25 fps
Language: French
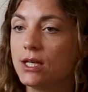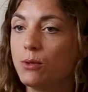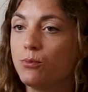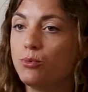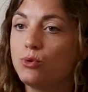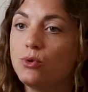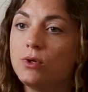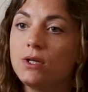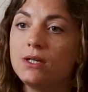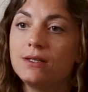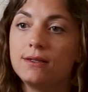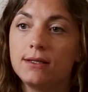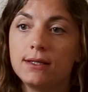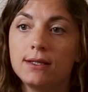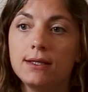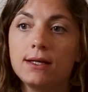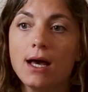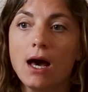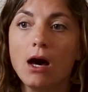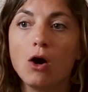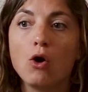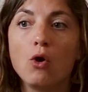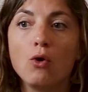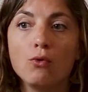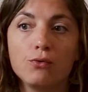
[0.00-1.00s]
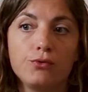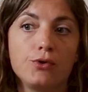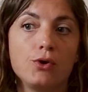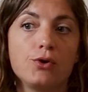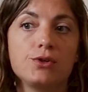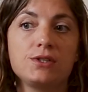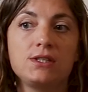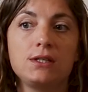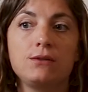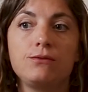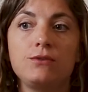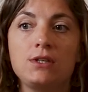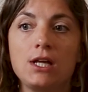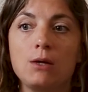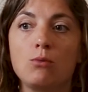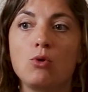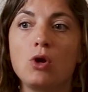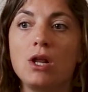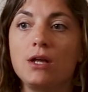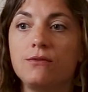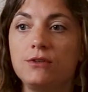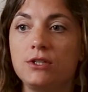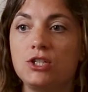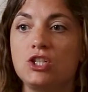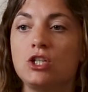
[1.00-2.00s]
ça peut aider à renforcer
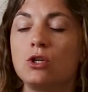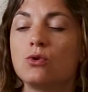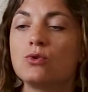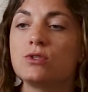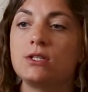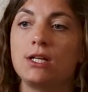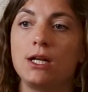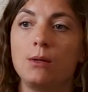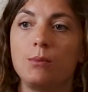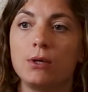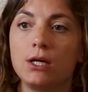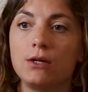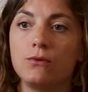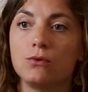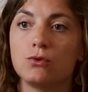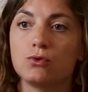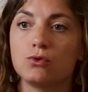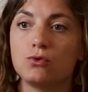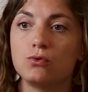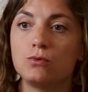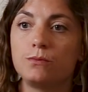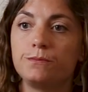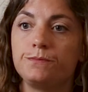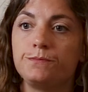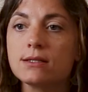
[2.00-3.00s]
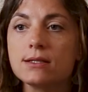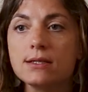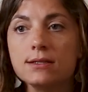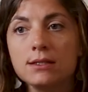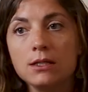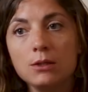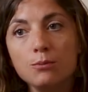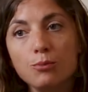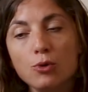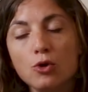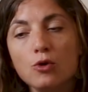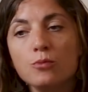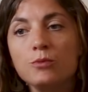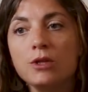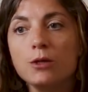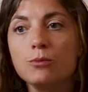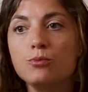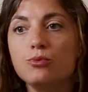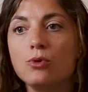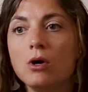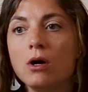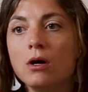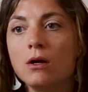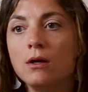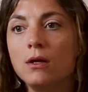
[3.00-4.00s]
finalement la vigilance et la prévention. Ça c'est le
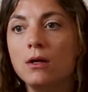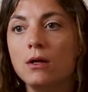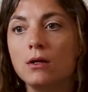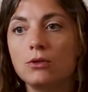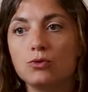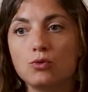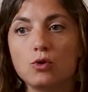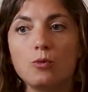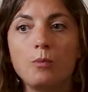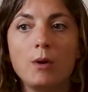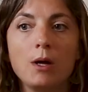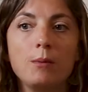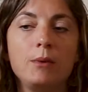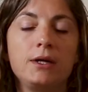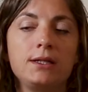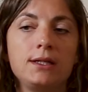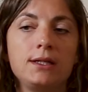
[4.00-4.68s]
premier point, donc pas